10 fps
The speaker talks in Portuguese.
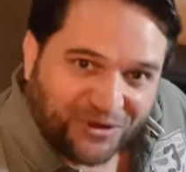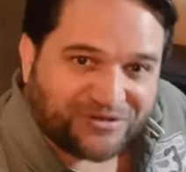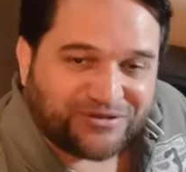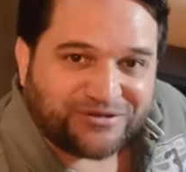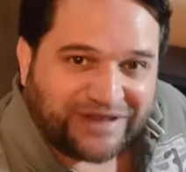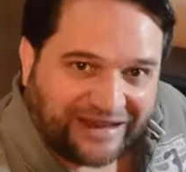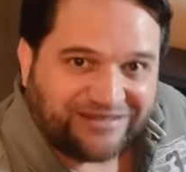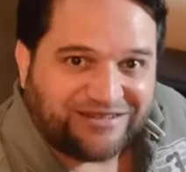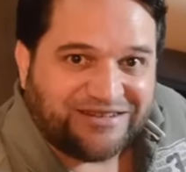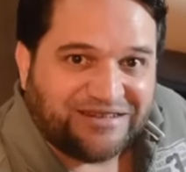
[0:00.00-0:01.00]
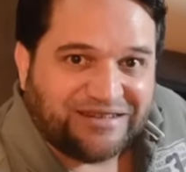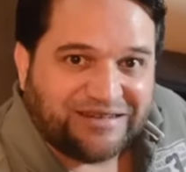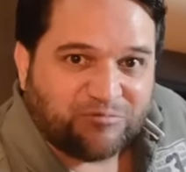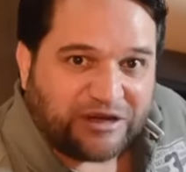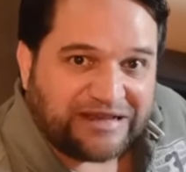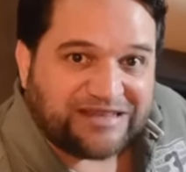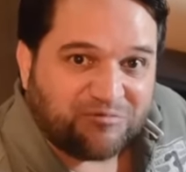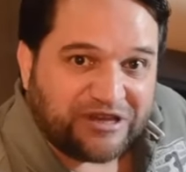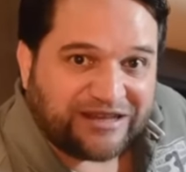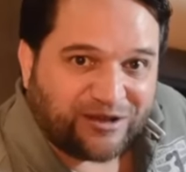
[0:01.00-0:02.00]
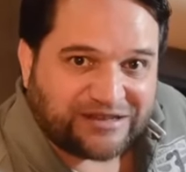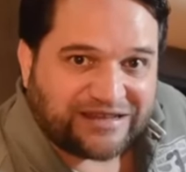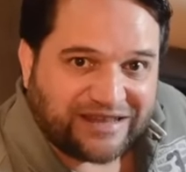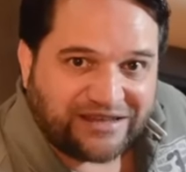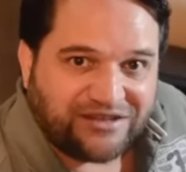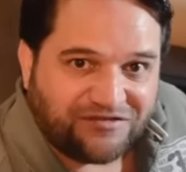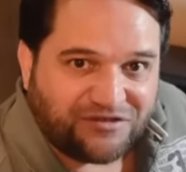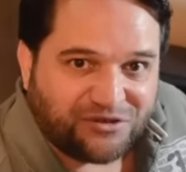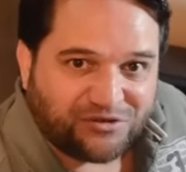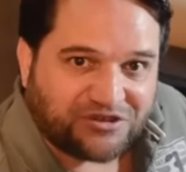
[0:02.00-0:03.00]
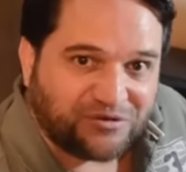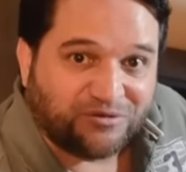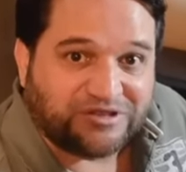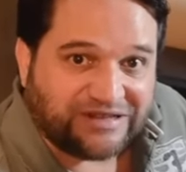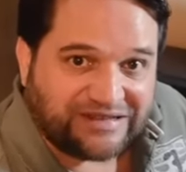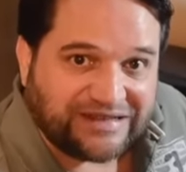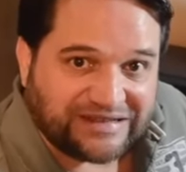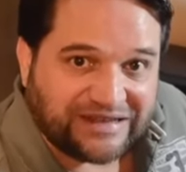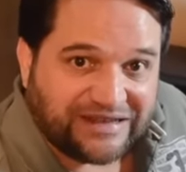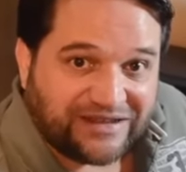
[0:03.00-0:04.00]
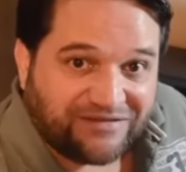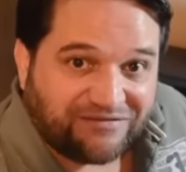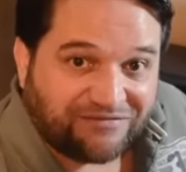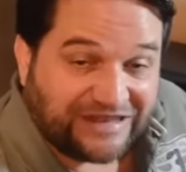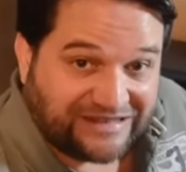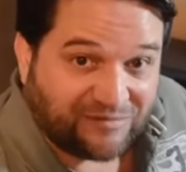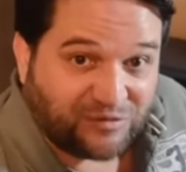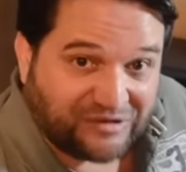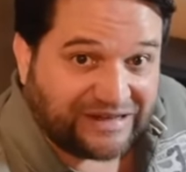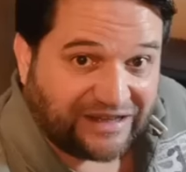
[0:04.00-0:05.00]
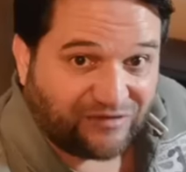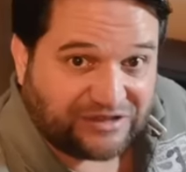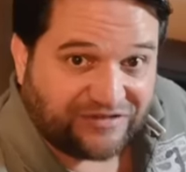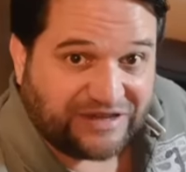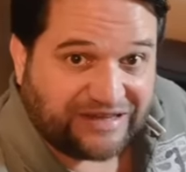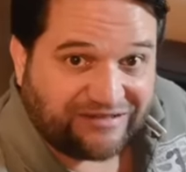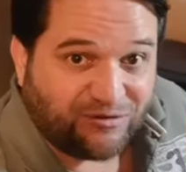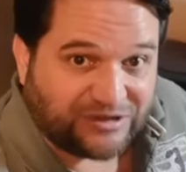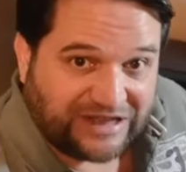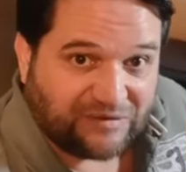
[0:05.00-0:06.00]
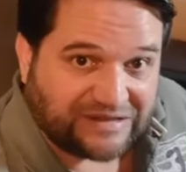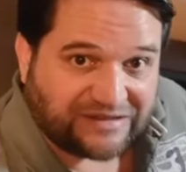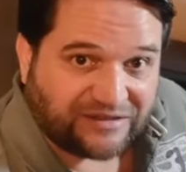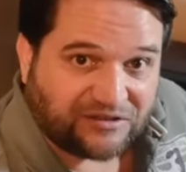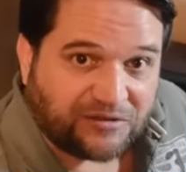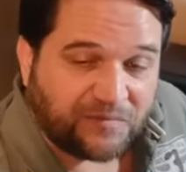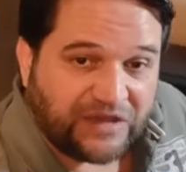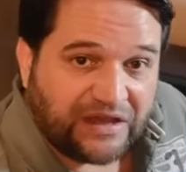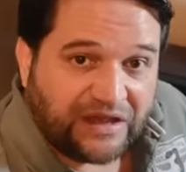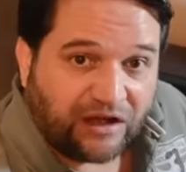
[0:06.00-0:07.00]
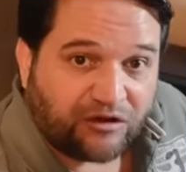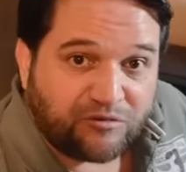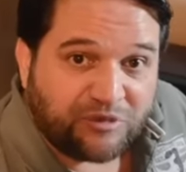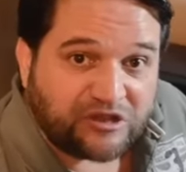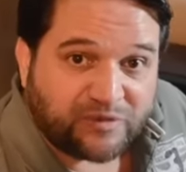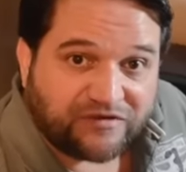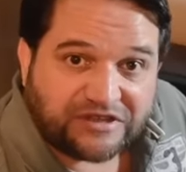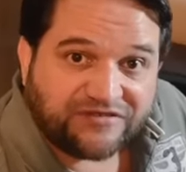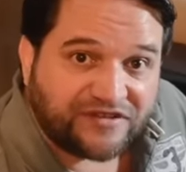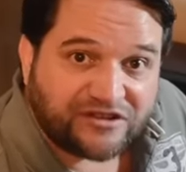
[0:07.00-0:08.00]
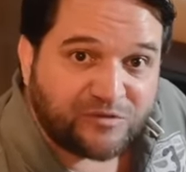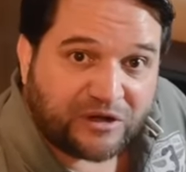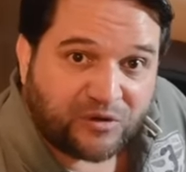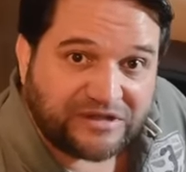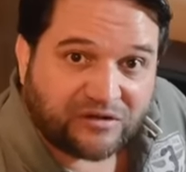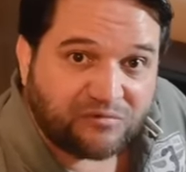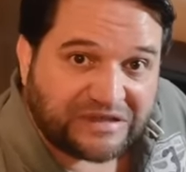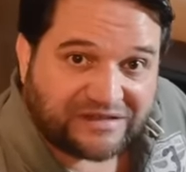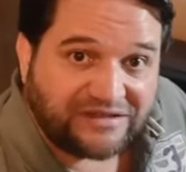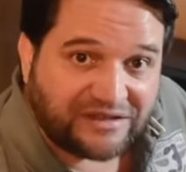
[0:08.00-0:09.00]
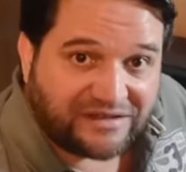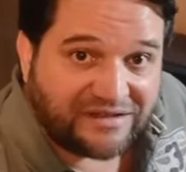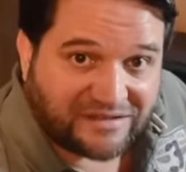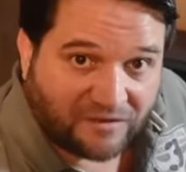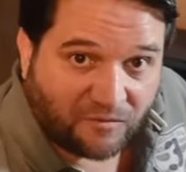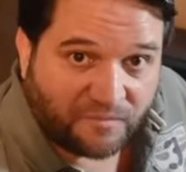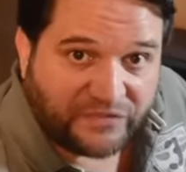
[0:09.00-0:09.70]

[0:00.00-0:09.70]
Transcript: nosso site para receber a nossa série de vídeos que com certeza vai ser muito legal, você vai gostar bastante. Agora eu peço para você fazer uma coisa com bastante atenção.